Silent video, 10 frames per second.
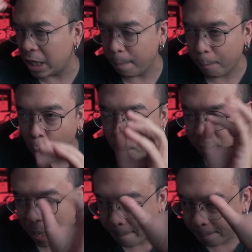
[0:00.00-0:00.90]
คิดปุ๊บ
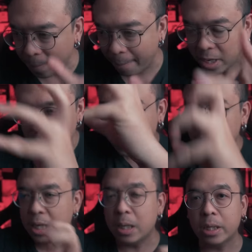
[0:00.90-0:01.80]
ทำปับ๊บ
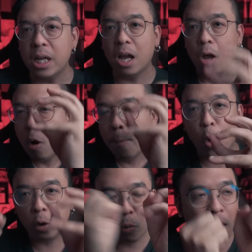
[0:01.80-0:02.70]
เนื้อเรื่อง บ
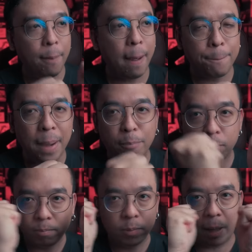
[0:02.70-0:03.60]
ทวางมาปับ๊บ
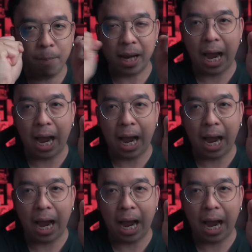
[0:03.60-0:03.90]
กิมมิก